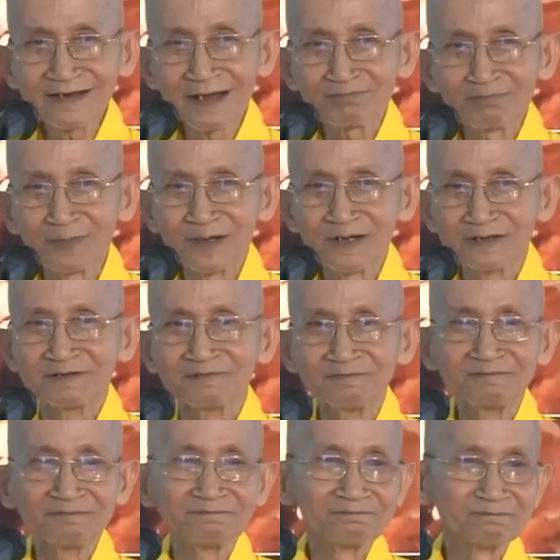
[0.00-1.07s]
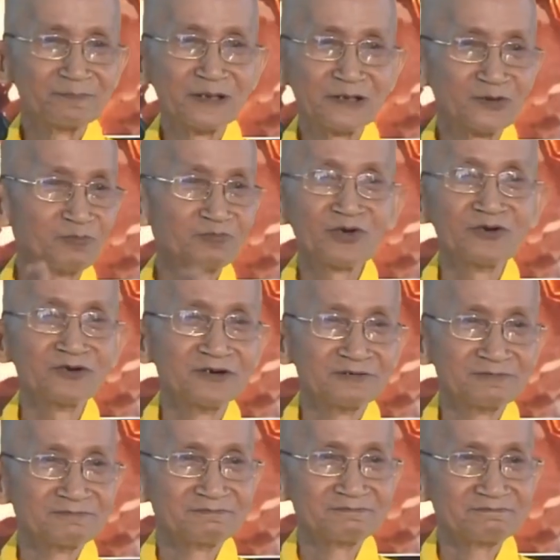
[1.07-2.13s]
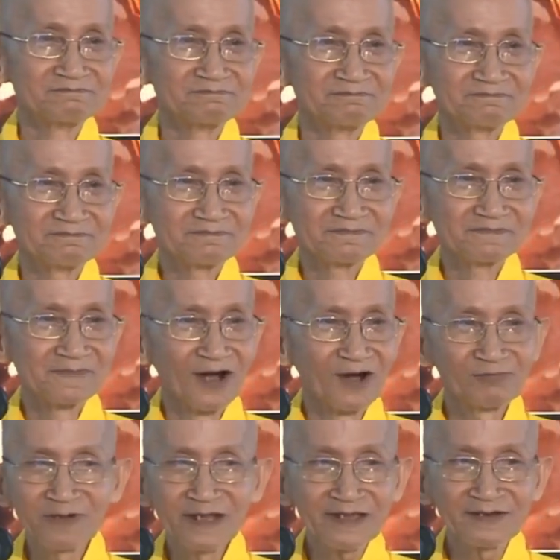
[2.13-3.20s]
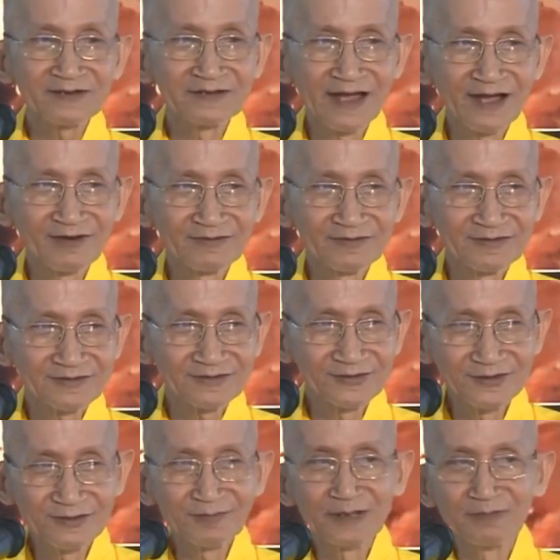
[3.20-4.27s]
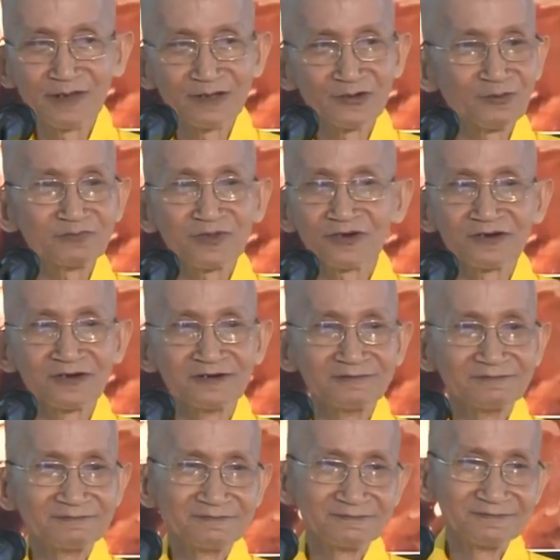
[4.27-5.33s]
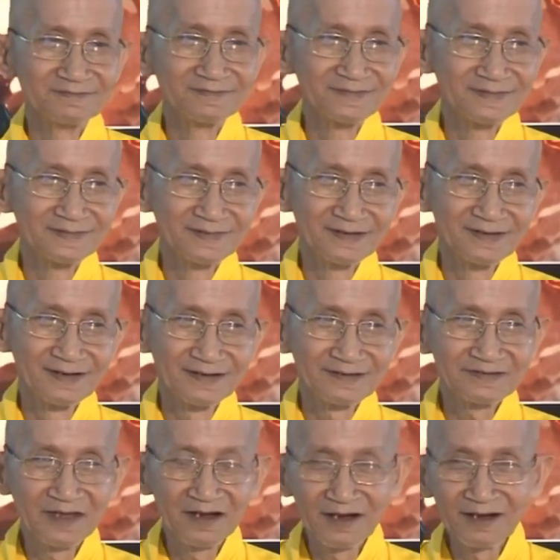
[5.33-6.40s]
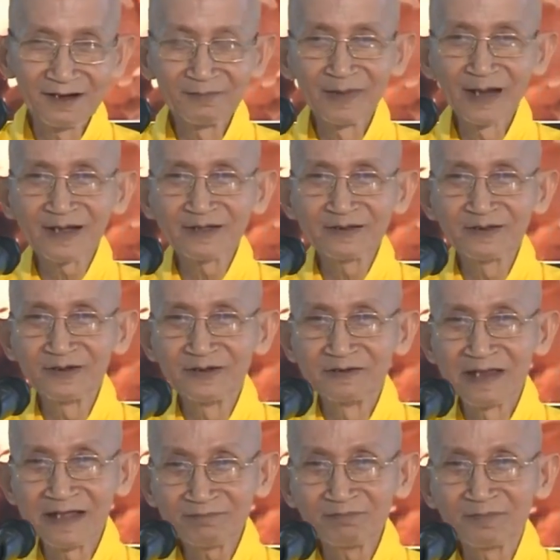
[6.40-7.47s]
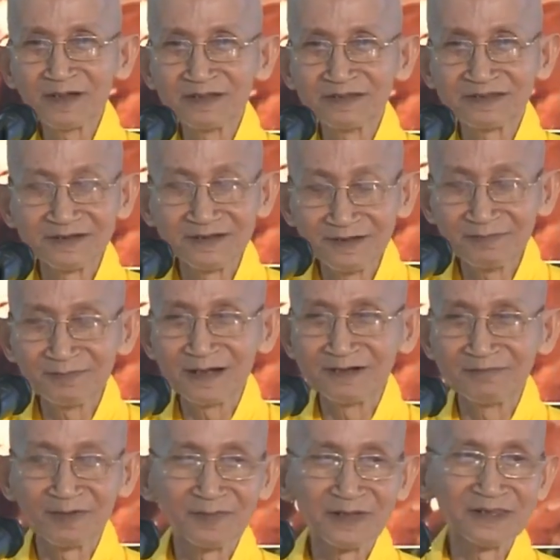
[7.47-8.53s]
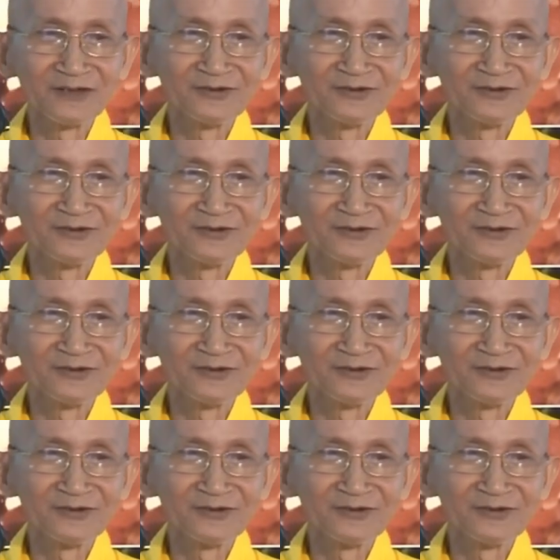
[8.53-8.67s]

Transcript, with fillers: đánh đập mình mình cũng thương không ghét người nào chửi mình mình cũng thương nhờ mà cái người đánh mình chửi mình mà